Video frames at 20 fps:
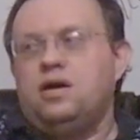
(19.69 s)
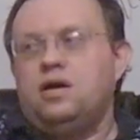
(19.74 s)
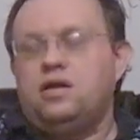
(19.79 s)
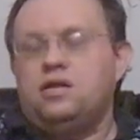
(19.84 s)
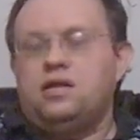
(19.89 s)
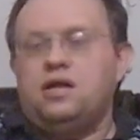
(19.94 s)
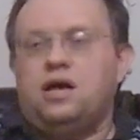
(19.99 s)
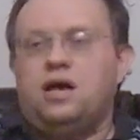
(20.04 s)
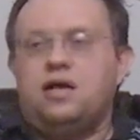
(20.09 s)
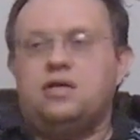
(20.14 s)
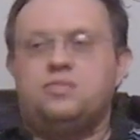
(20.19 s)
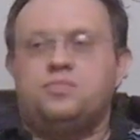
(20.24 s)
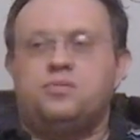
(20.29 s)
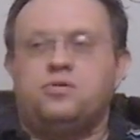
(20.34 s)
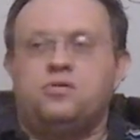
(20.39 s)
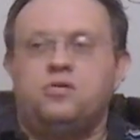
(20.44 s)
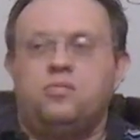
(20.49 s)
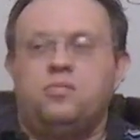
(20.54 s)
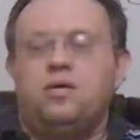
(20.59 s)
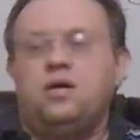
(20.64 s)
Это раз.
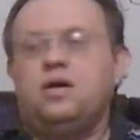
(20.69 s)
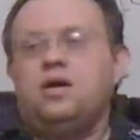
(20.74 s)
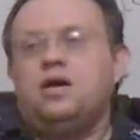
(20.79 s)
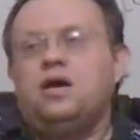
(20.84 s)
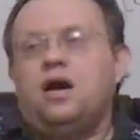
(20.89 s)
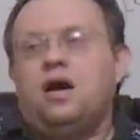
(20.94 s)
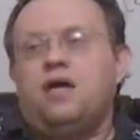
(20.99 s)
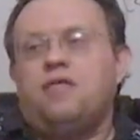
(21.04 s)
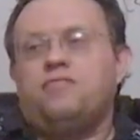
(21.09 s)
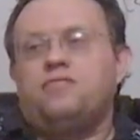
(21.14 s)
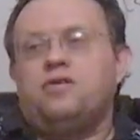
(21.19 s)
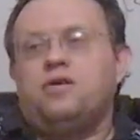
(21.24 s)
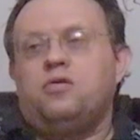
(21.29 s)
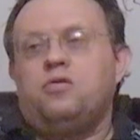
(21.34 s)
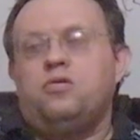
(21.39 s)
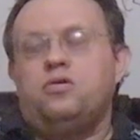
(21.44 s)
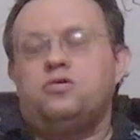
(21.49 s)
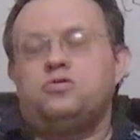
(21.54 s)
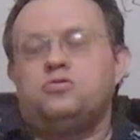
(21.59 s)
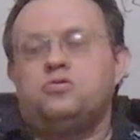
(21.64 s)
Притом, а
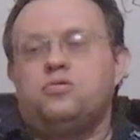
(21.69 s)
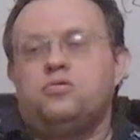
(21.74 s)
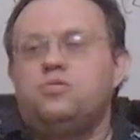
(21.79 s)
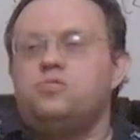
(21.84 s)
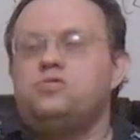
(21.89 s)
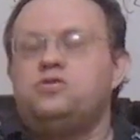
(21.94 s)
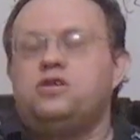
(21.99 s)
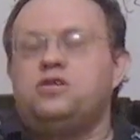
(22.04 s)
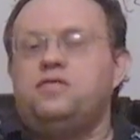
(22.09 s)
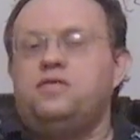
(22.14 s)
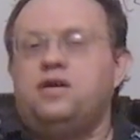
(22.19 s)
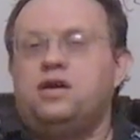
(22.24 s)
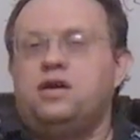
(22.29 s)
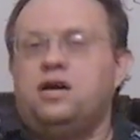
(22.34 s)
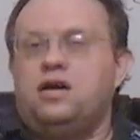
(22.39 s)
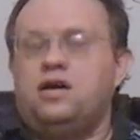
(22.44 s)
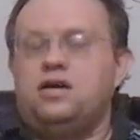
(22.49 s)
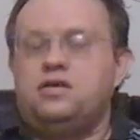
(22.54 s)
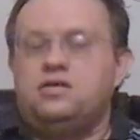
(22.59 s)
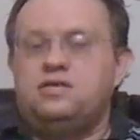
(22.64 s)
второе, что у
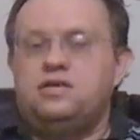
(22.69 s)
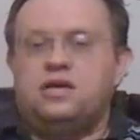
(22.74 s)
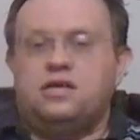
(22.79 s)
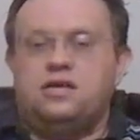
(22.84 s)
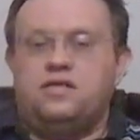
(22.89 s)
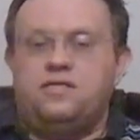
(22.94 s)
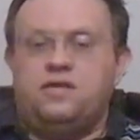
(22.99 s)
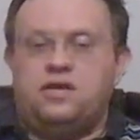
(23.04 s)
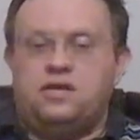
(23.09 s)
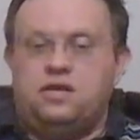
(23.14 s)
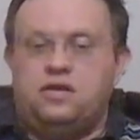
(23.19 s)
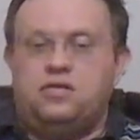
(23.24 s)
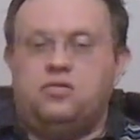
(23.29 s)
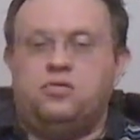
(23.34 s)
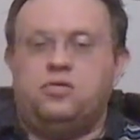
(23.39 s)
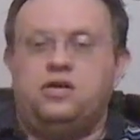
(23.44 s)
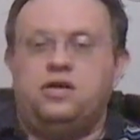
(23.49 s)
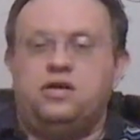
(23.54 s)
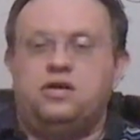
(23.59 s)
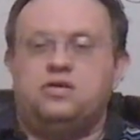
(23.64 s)
человека и всех, наверное,
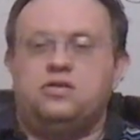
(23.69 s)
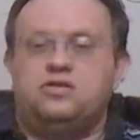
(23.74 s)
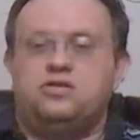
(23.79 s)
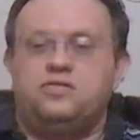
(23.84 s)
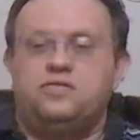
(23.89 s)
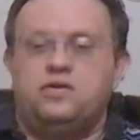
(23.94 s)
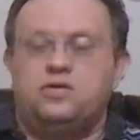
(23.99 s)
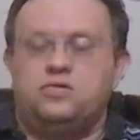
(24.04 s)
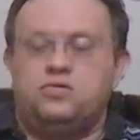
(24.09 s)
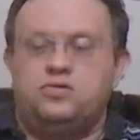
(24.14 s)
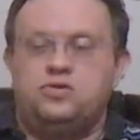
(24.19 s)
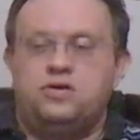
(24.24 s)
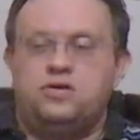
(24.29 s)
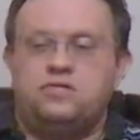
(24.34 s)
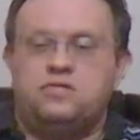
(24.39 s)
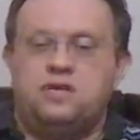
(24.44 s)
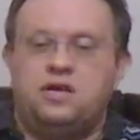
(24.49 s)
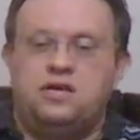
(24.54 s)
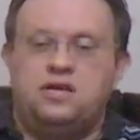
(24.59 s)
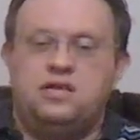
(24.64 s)
других живых
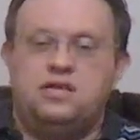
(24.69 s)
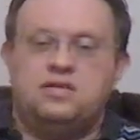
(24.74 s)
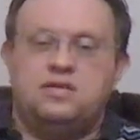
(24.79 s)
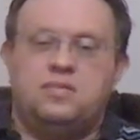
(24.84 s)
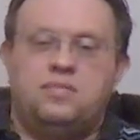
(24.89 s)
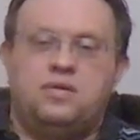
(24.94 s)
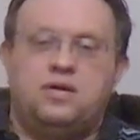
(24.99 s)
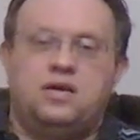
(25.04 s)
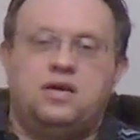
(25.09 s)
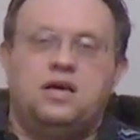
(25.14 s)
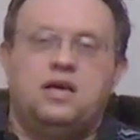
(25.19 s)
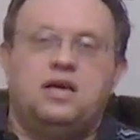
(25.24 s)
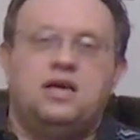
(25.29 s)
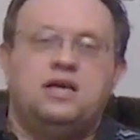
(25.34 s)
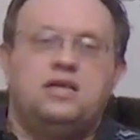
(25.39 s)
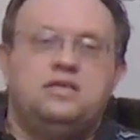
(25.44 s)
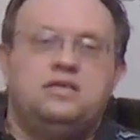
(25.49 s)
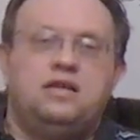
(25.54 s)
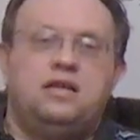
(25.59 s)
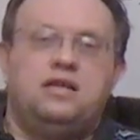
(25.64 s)
существ один из самых
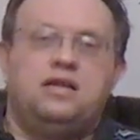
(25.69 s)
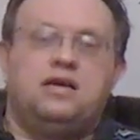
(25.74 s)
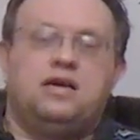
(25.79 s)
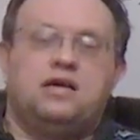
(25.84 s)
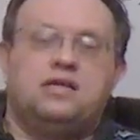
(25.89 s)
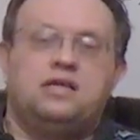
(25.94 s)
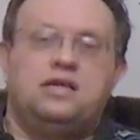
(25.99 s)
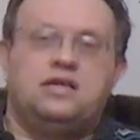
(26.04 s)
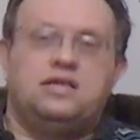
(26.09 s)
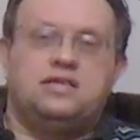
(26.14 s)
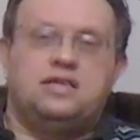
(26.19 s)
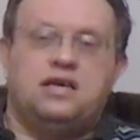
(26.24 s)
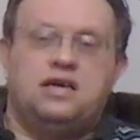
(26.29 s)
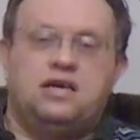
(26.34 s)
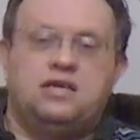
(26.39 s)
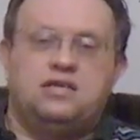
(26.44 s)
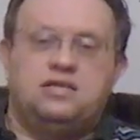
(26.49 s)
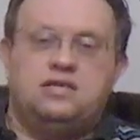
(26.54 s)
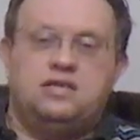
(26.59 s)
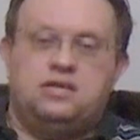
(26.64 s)
сильных
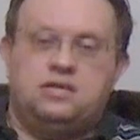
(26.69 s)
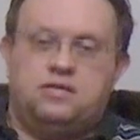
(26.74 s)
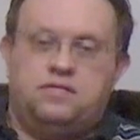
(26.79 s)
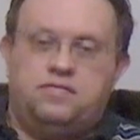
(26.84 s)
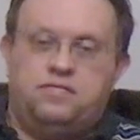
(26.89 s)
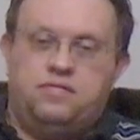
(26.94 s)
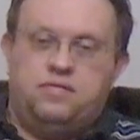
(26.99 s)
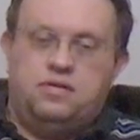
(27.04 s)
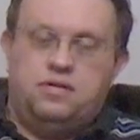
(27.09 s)
родительских инстинктов –